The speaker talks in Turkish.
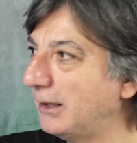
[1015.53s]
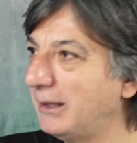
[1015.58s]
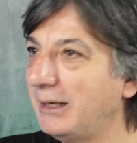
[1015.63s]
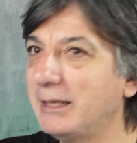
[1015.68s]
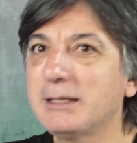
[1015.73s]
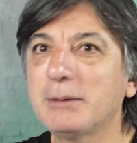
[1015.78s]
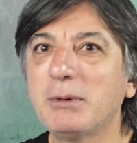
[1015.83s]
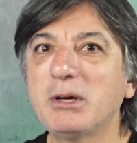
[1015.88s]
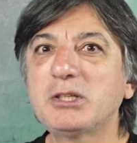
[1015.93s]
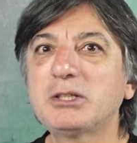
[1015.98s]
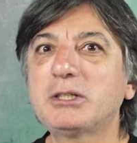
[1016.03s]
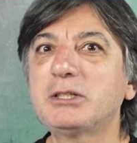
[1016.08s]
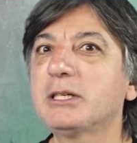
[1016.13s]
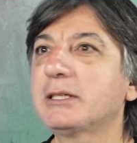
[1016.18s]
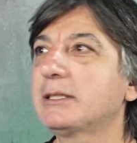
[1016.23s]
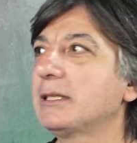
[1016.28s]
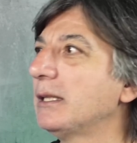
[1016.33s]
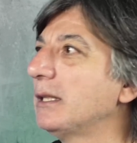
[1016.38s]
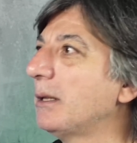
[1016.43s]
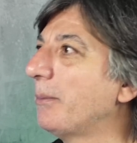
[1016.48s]
Ne zaman
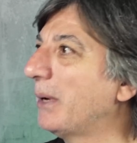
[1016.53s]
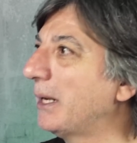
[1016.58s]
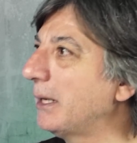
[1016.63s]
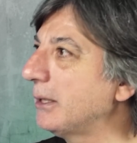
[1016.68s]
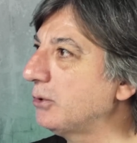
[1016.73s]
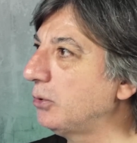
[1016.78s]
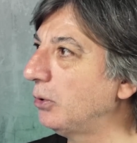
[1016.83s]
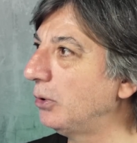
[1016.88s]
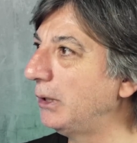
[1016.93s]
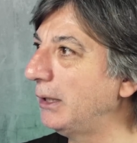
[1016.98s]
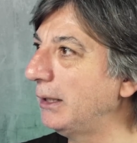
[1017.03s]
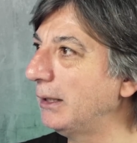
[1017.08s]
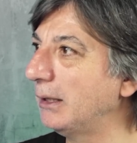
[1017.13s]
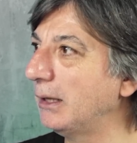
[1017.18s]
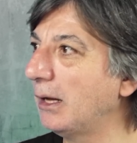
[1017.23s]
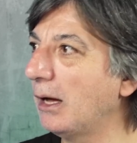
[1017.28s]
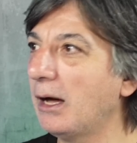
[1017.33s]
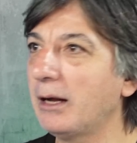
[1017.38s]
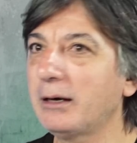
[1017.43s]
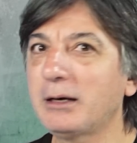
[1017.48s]
çıkacaksan da bana söyle.
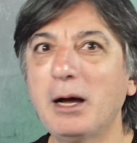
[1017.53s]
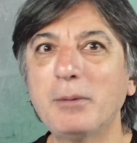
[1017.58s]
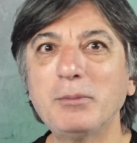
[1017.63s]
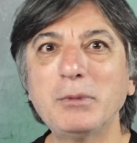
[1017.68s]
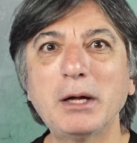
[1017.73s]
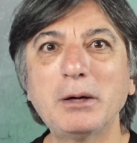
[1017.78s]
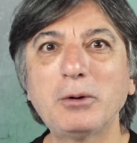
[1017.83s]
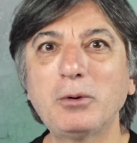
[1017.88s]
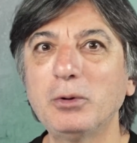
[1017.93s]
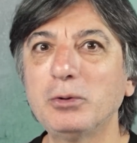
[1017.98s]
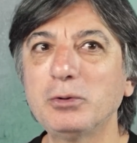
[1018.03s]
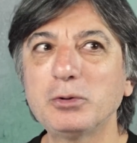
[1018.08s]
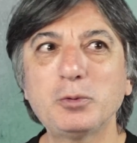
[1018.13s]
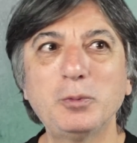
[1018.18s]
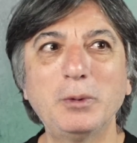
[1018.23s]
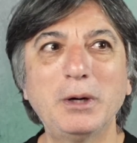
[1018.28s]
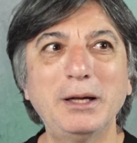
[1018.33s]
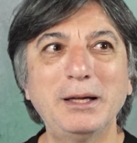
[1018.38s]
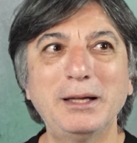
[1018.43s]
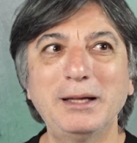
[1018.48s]
Arkamdan
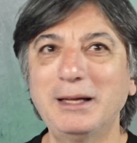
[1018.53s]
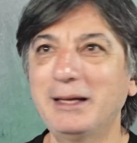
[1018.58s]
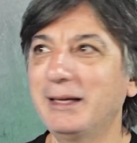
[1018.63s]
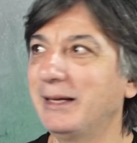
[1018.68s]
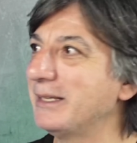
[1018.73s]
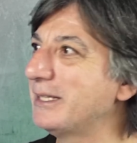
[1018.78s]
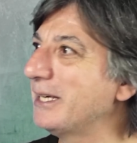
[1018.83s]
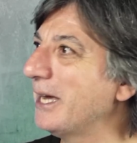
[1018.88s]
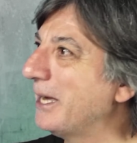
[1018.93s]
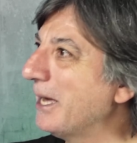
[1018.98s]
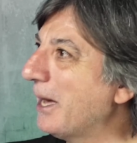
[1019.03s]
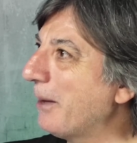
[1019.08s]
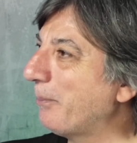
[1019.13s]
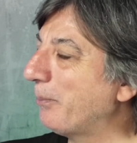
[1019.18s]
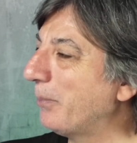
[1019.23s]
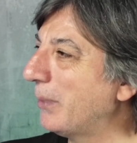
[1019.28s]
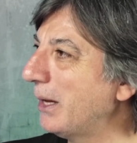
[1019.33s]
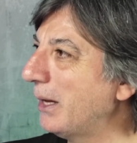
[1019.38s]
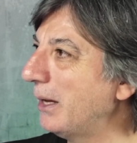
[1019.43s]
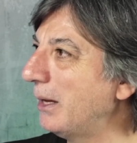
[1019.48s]
konuşma. Şey hmm.
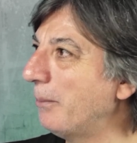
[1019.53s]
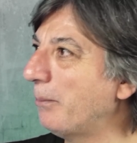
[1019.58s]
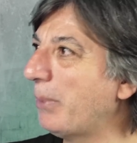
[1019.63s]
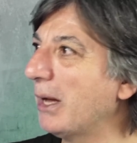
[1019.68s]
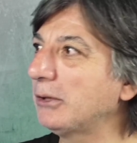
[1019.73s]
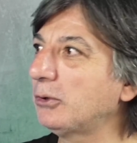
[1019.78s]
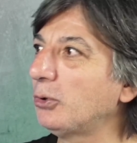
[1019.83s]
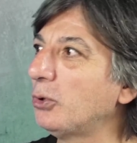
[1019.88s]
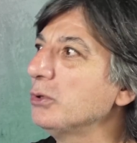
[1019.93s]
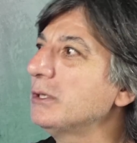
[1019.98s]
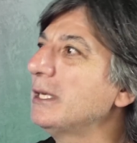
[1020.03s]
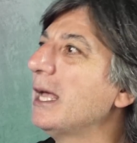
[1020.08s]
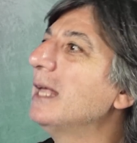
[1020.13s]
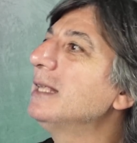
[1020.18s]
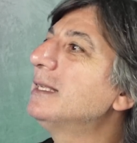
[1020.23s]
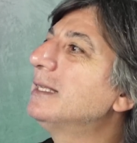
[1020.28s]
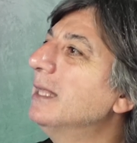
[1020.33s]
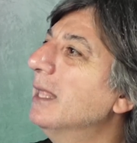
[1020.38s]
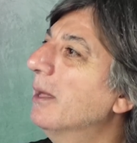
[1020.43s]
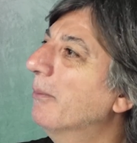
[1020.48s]
yapma. Patron
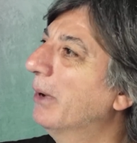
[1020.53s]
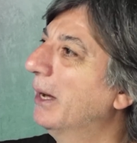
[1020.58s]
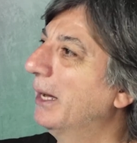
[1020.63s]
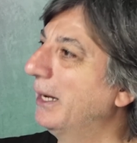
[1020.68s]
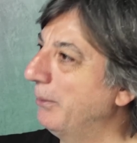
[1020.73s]
sensin ama.